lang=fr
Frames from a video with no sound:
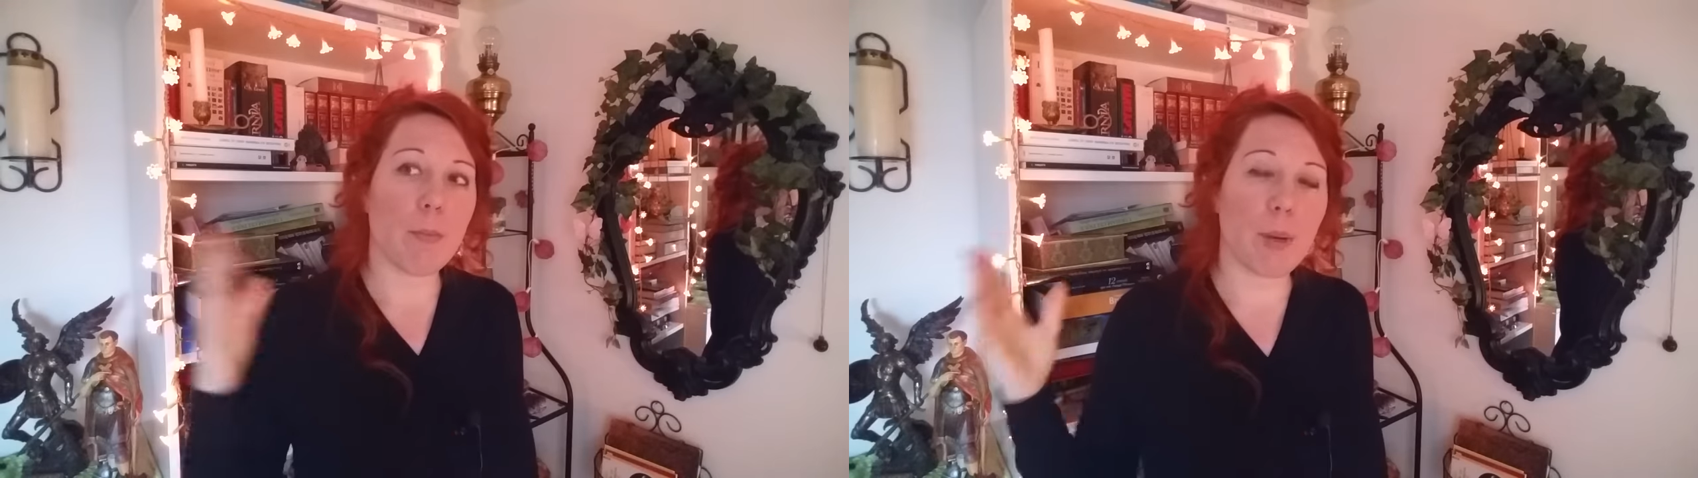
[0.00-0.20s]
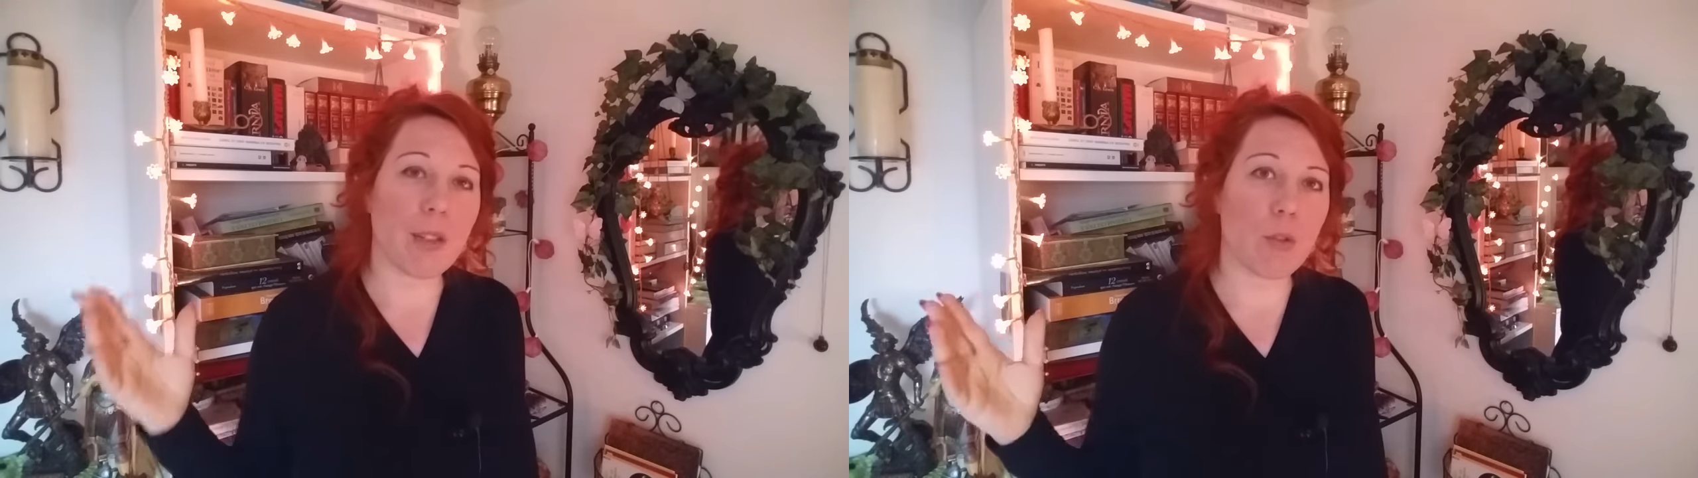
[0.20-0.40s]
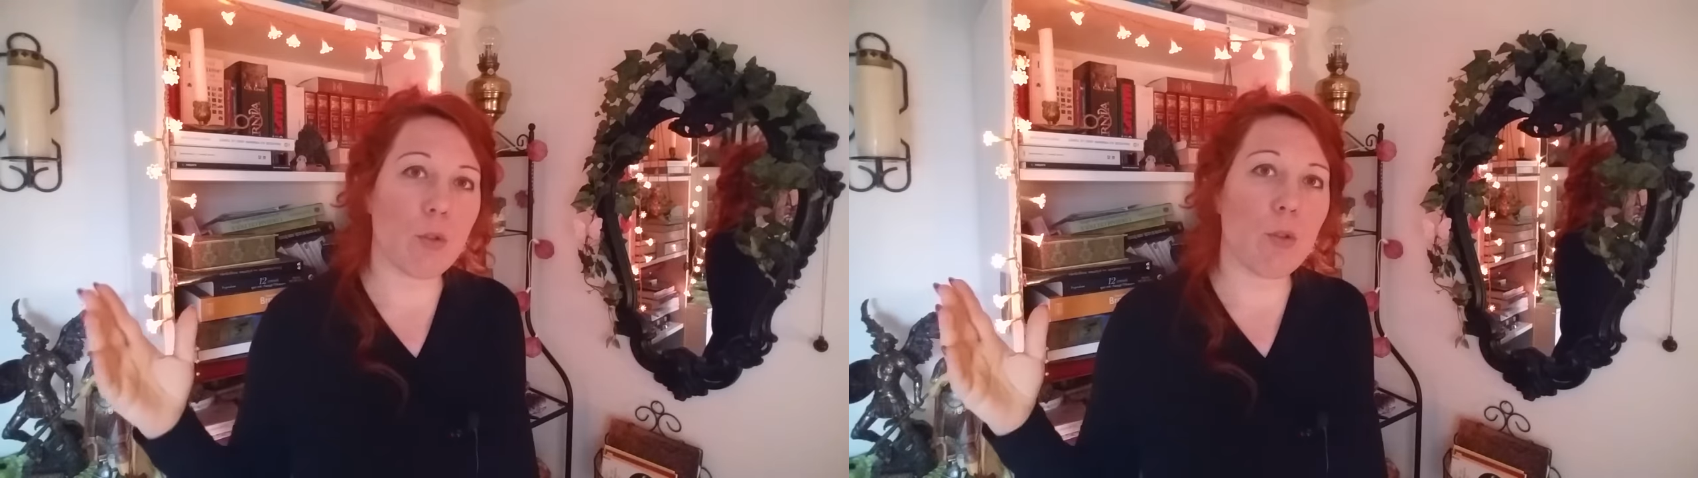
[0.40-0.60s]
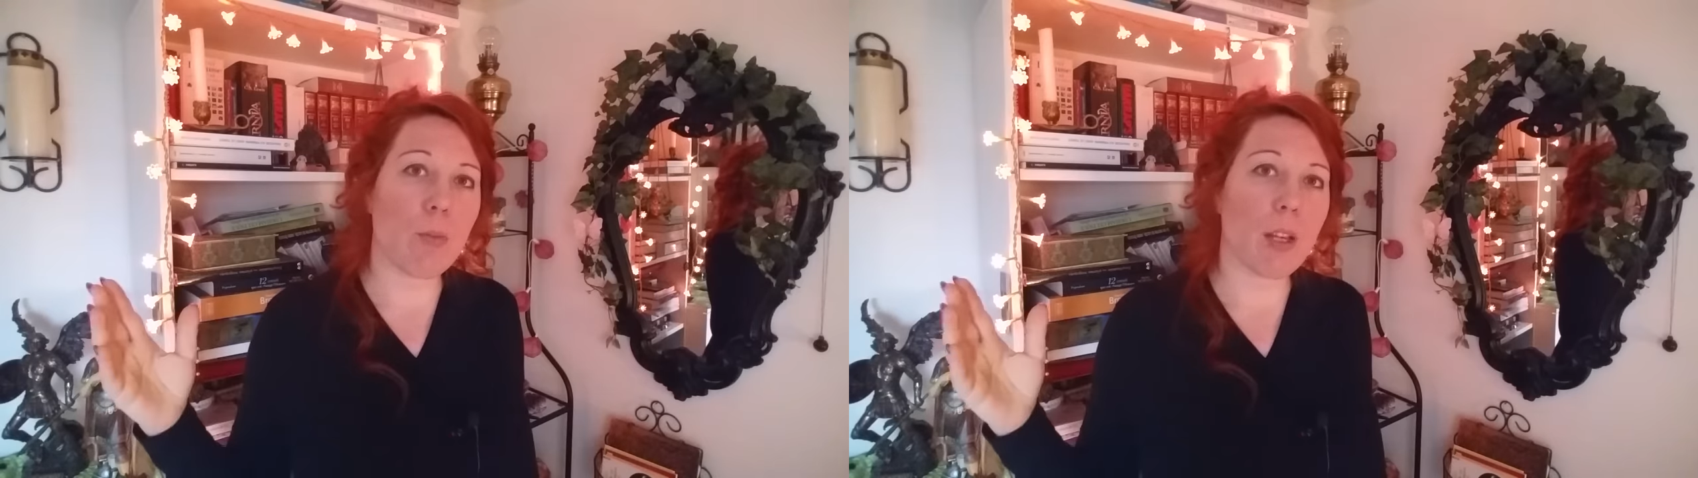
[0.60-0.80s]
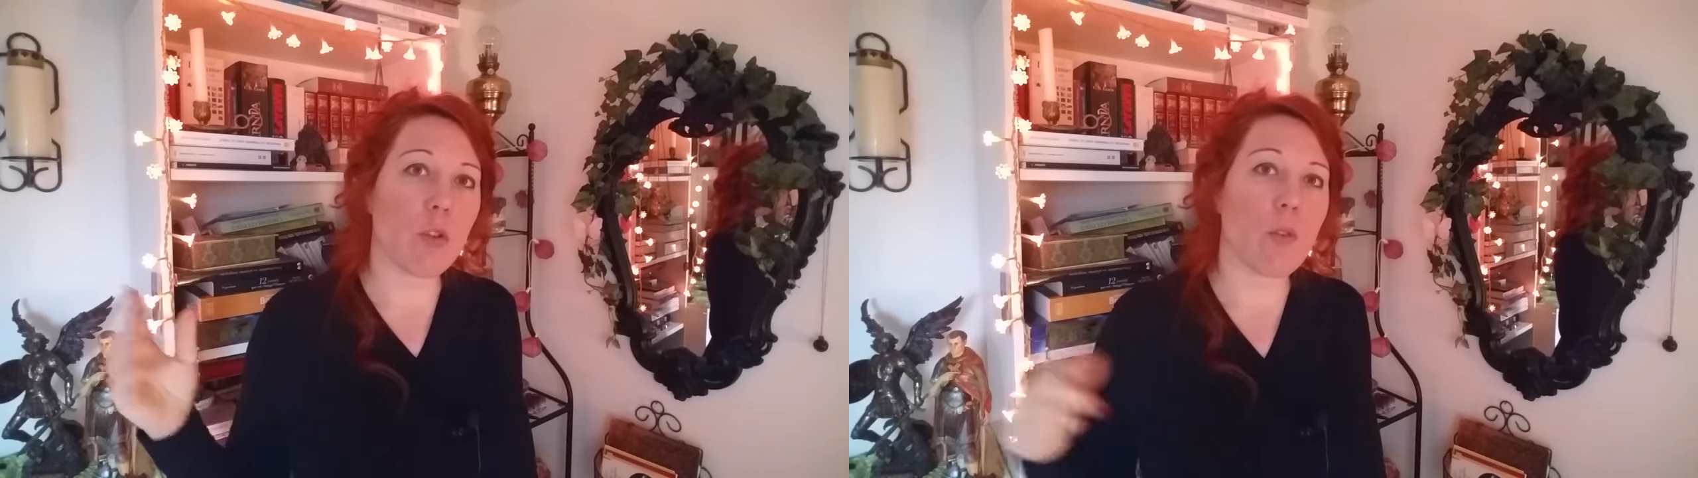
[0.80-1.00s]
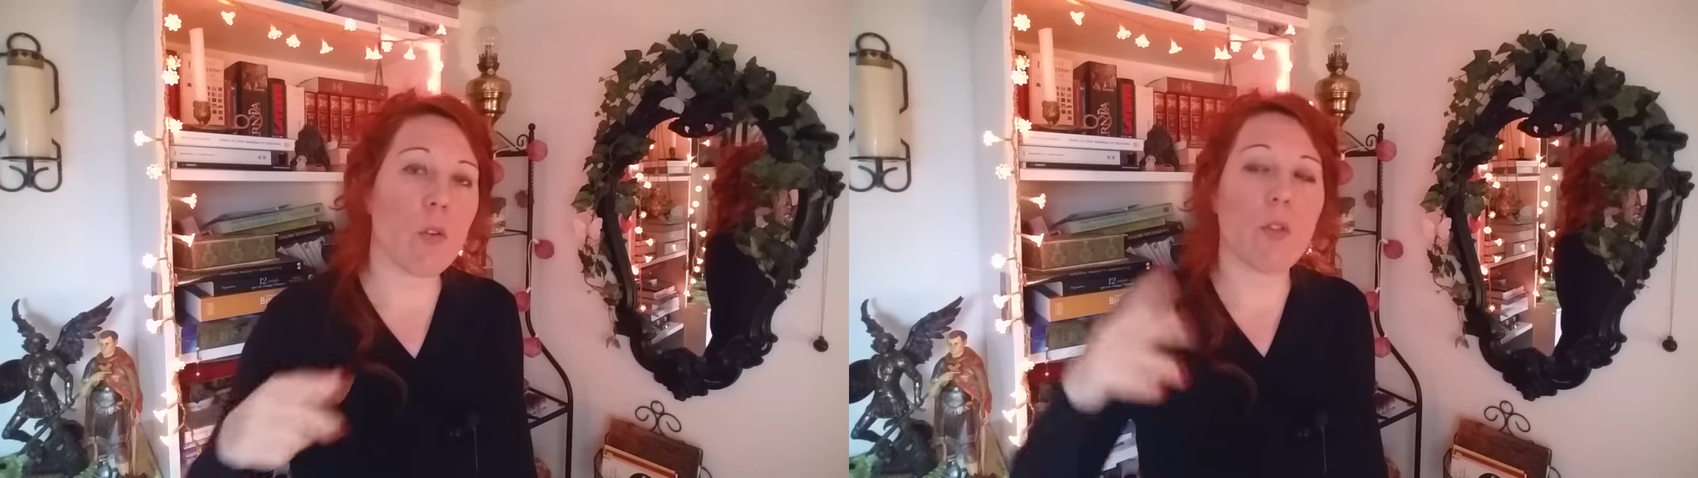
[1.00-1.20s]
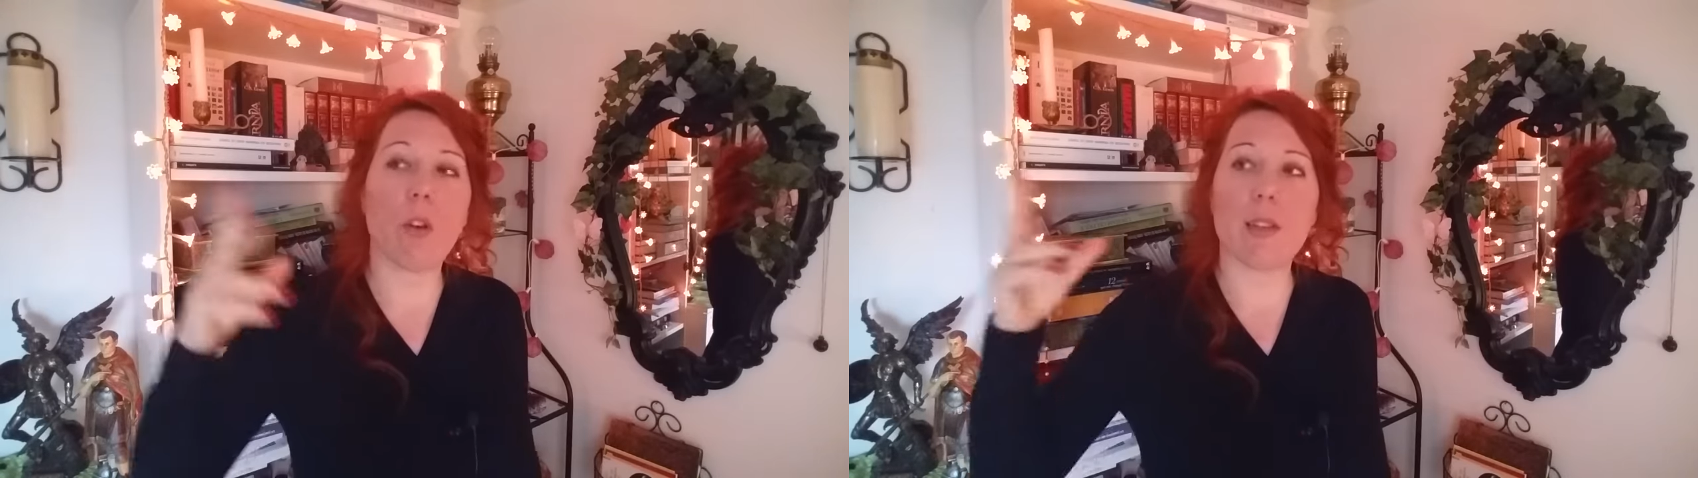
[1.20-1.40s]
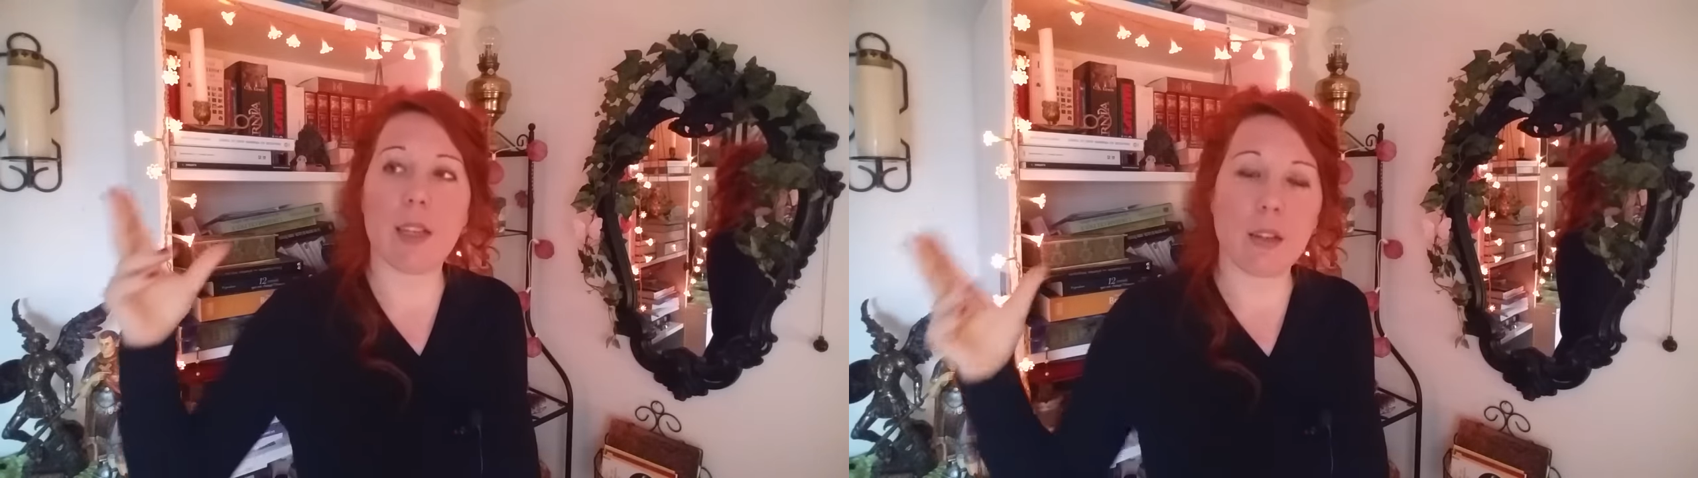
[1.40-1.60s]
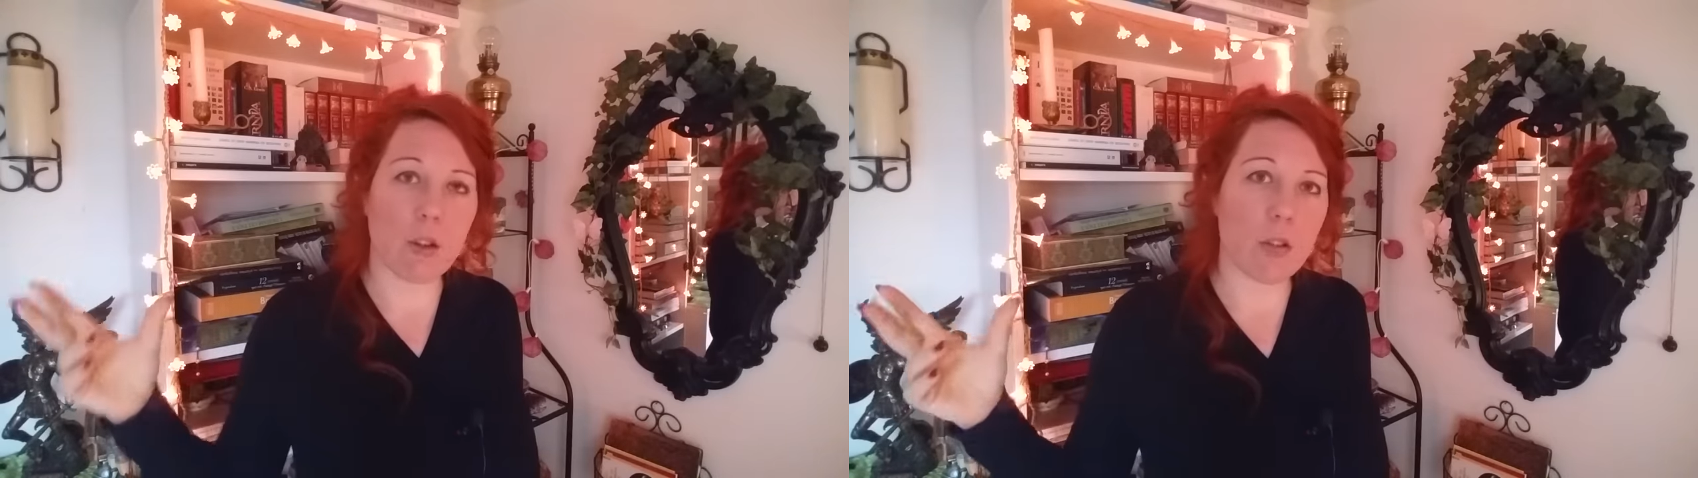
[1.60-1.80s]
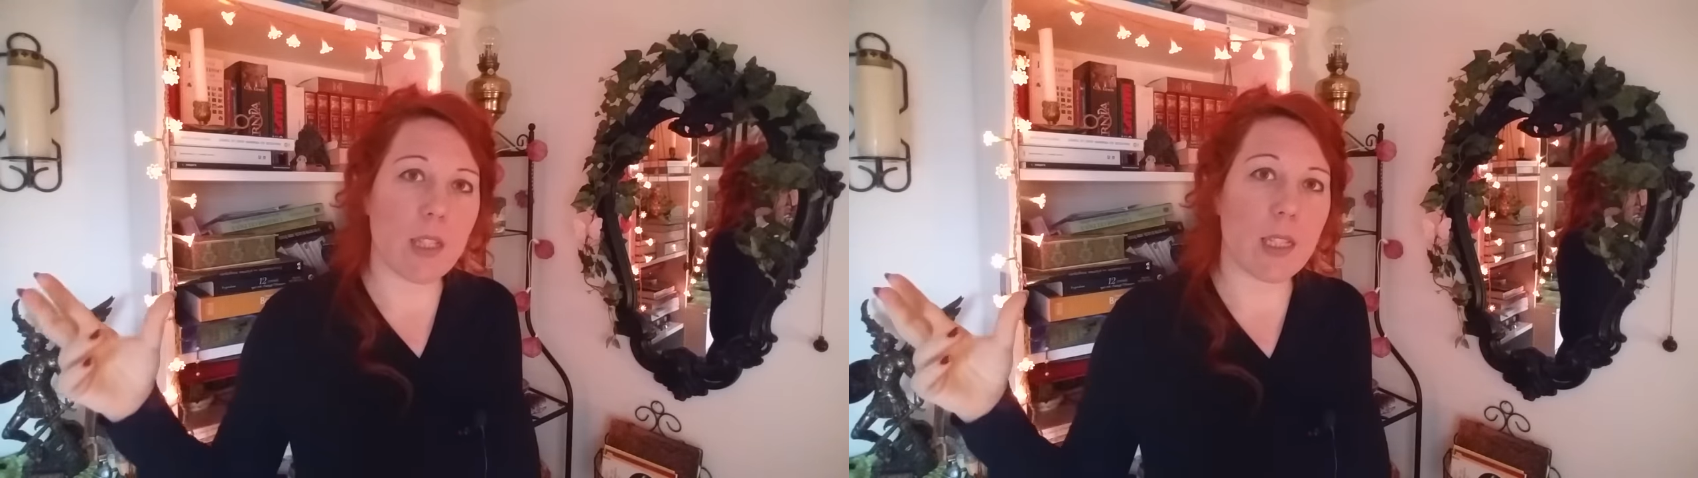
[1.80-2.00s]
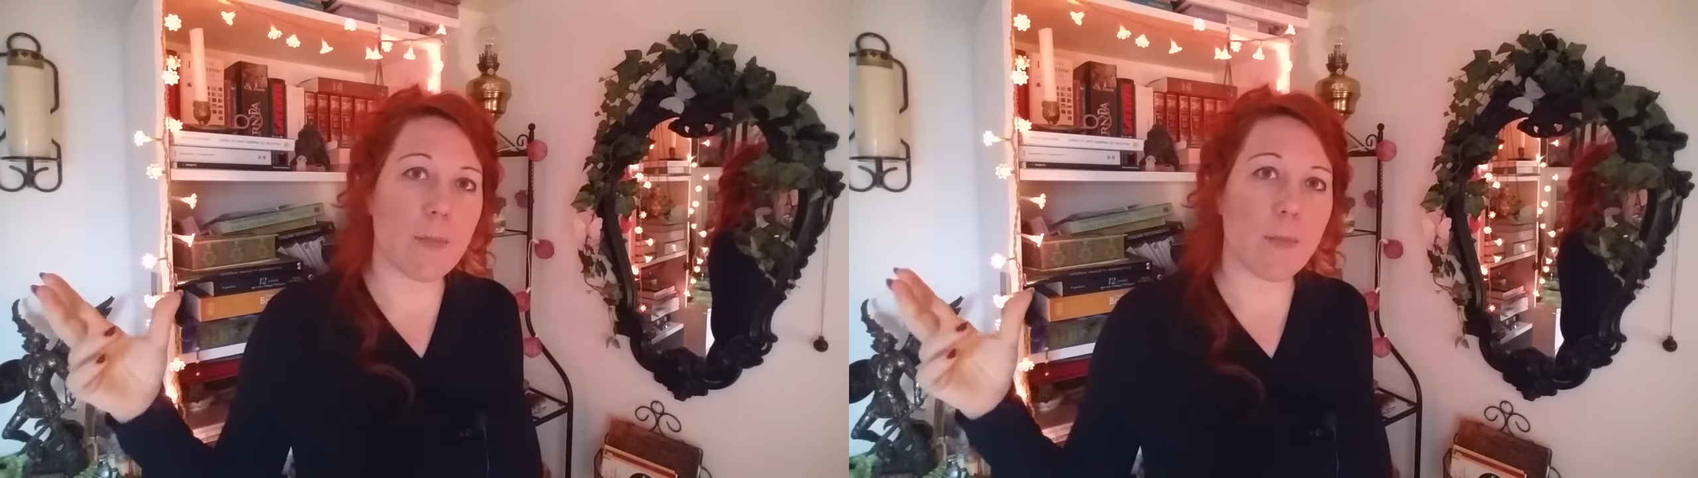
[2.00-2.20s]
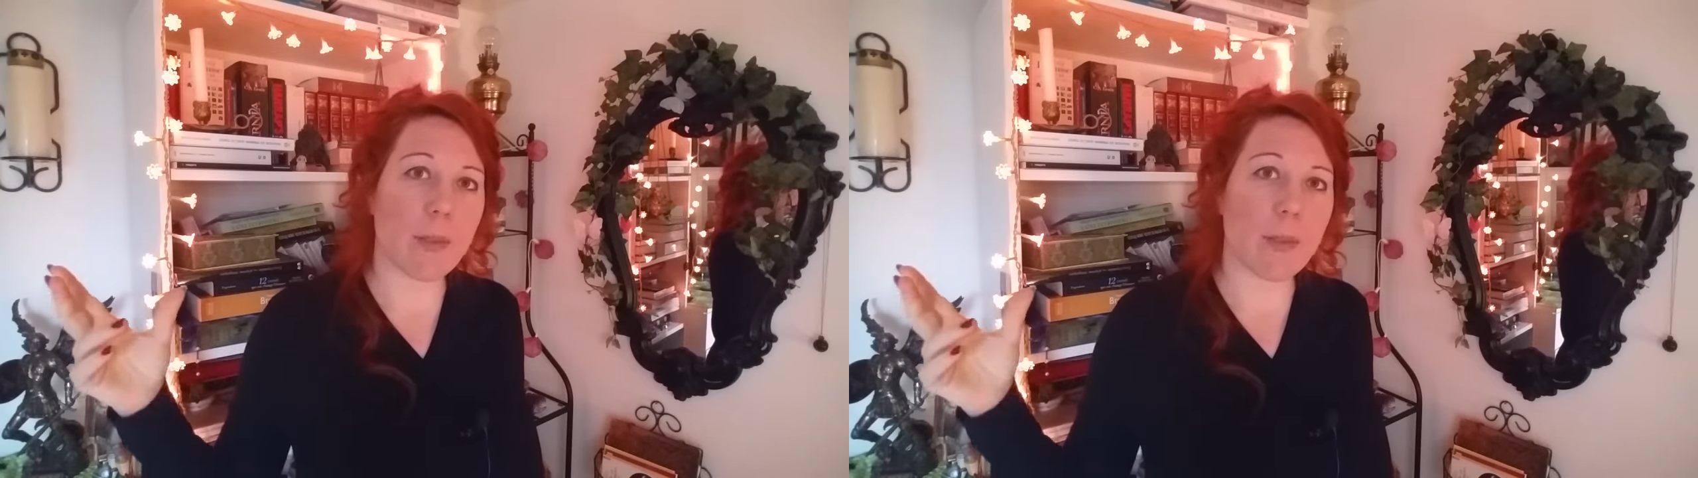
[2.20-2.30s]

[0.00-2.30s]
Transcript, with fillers: Parce que demain, je vais en sortir grandi.